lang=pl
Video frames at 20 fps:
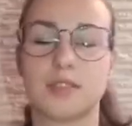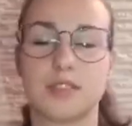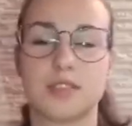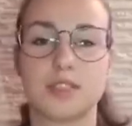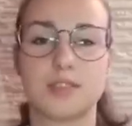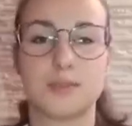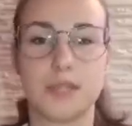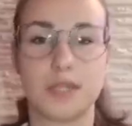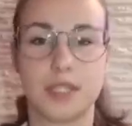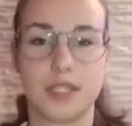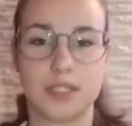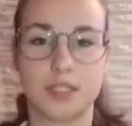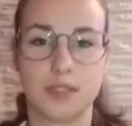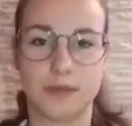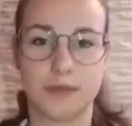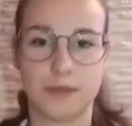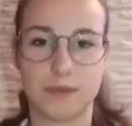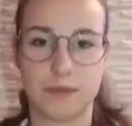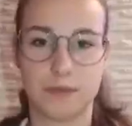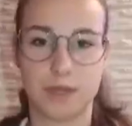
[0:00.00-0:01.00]
śmierci w
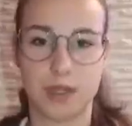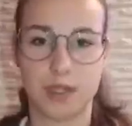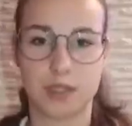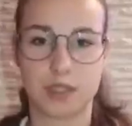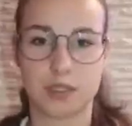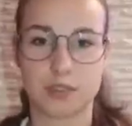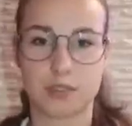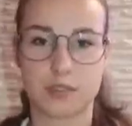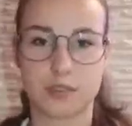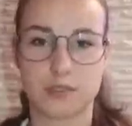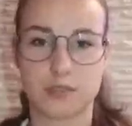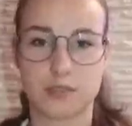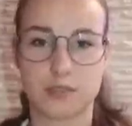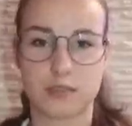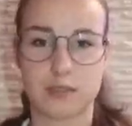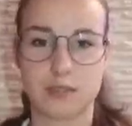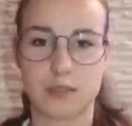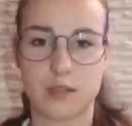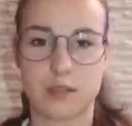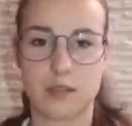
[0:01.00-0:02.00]
twarz.
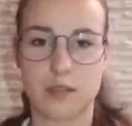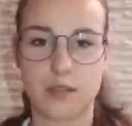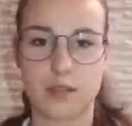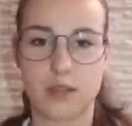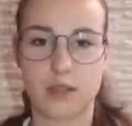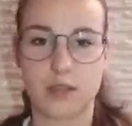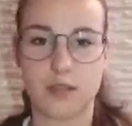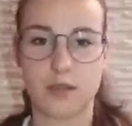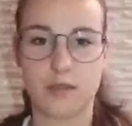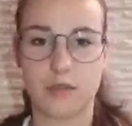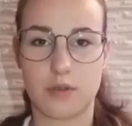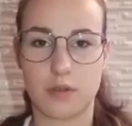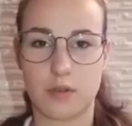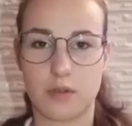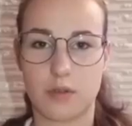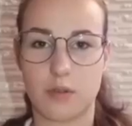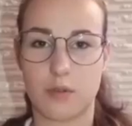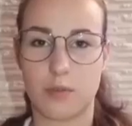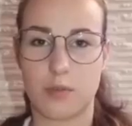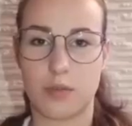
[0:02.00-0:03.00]
W
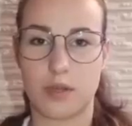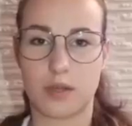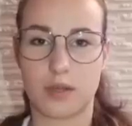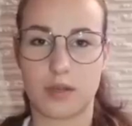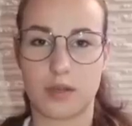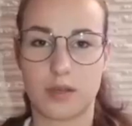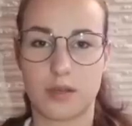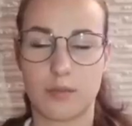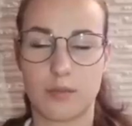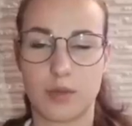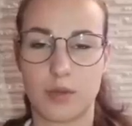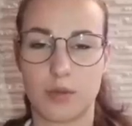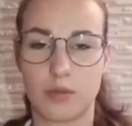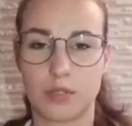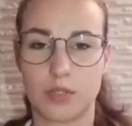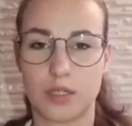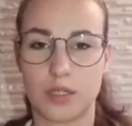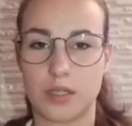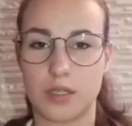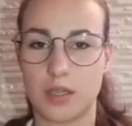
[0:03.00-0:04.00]
okopach
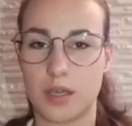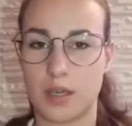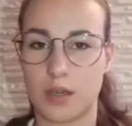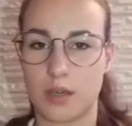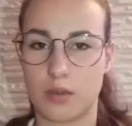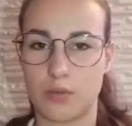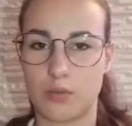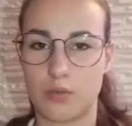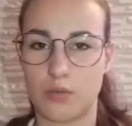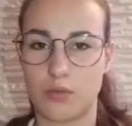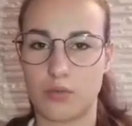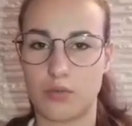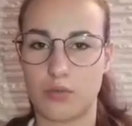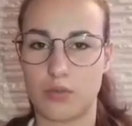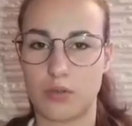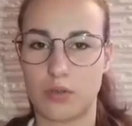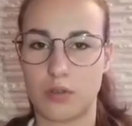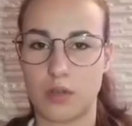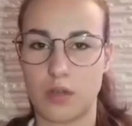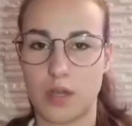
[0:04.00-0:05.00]
pełnych jęków,
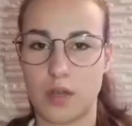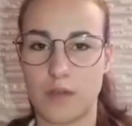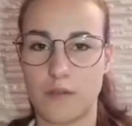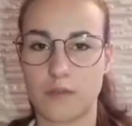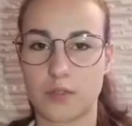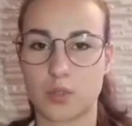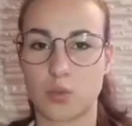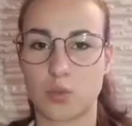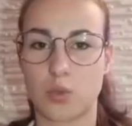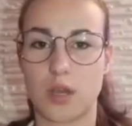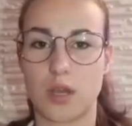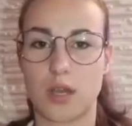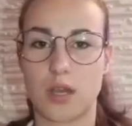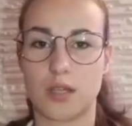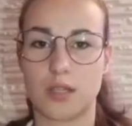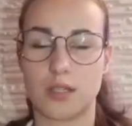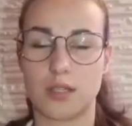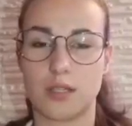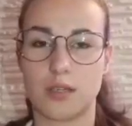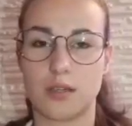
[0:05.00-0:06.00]

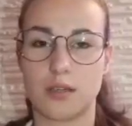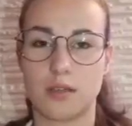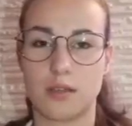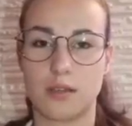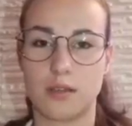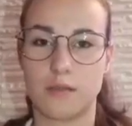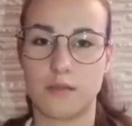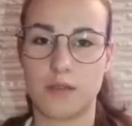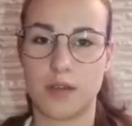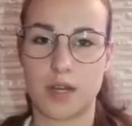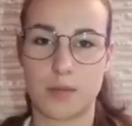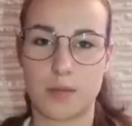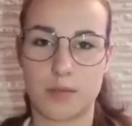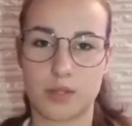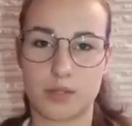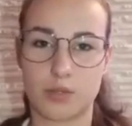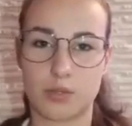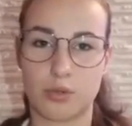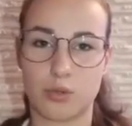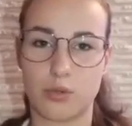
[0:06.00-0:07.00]
wsłuchani armat
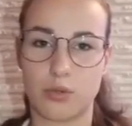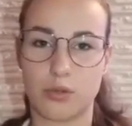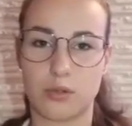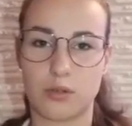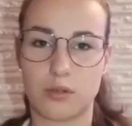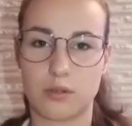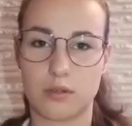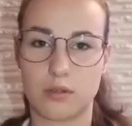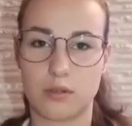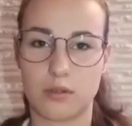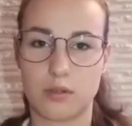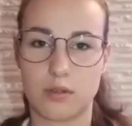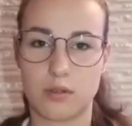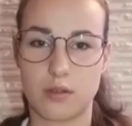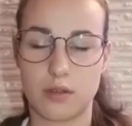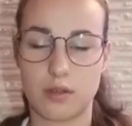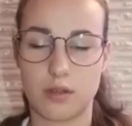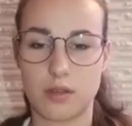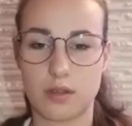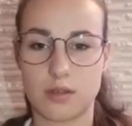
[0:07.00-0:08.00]
huk,
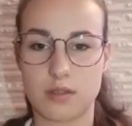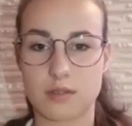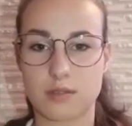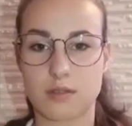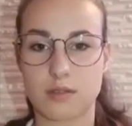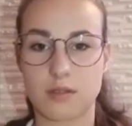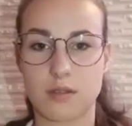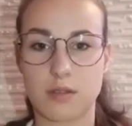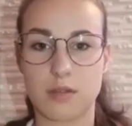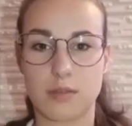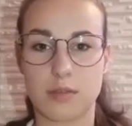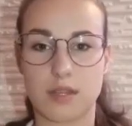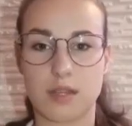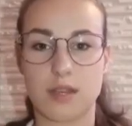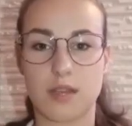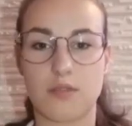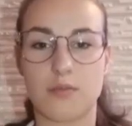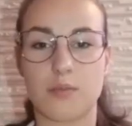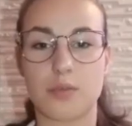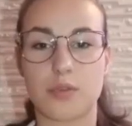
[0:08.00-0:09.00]
stoimy na
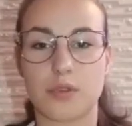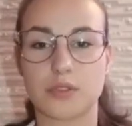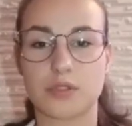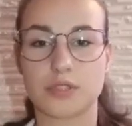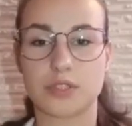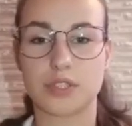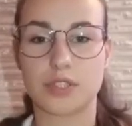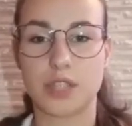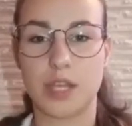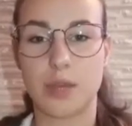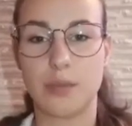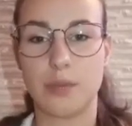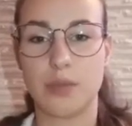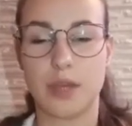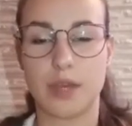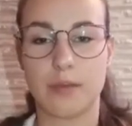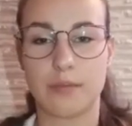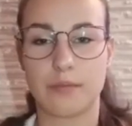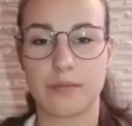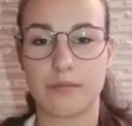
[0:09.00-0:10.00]
wprost siebie,
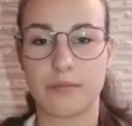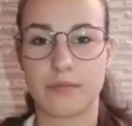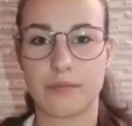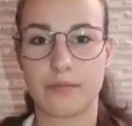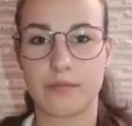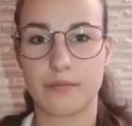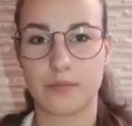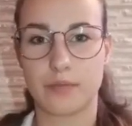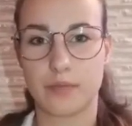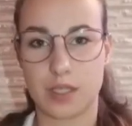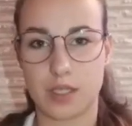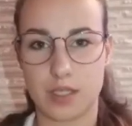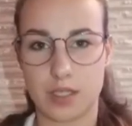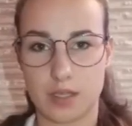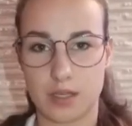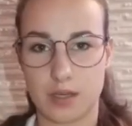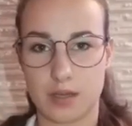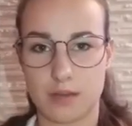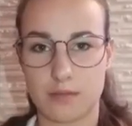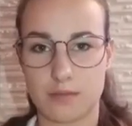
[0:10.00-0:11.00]

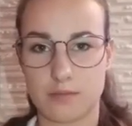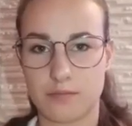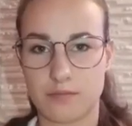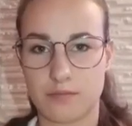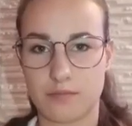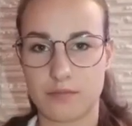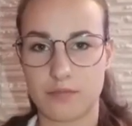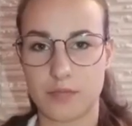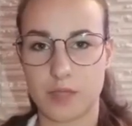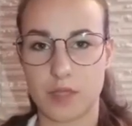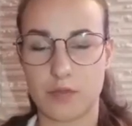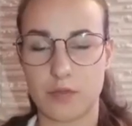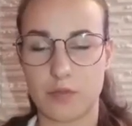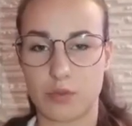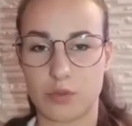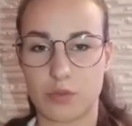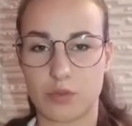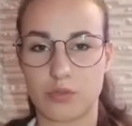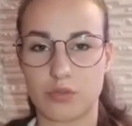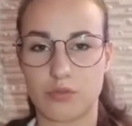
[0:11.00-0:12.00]
ja
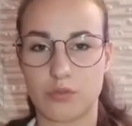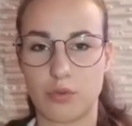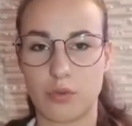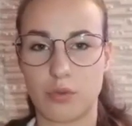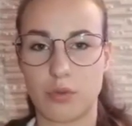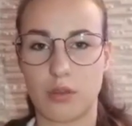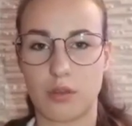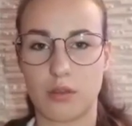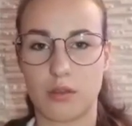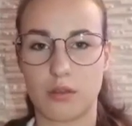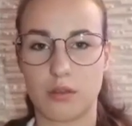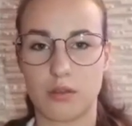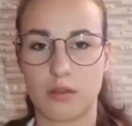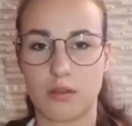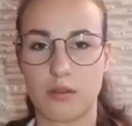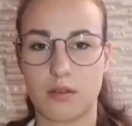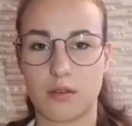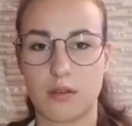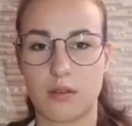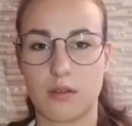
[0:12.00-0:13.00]
wróg Twój,
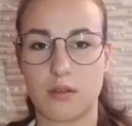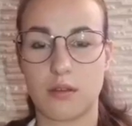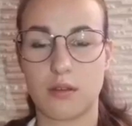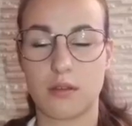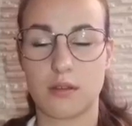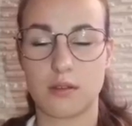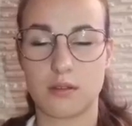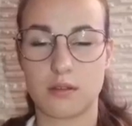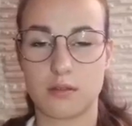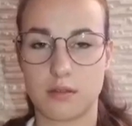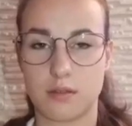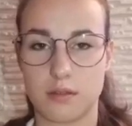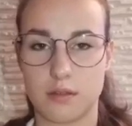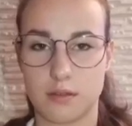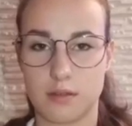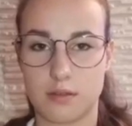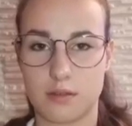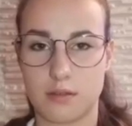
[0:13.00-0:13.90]
Ty,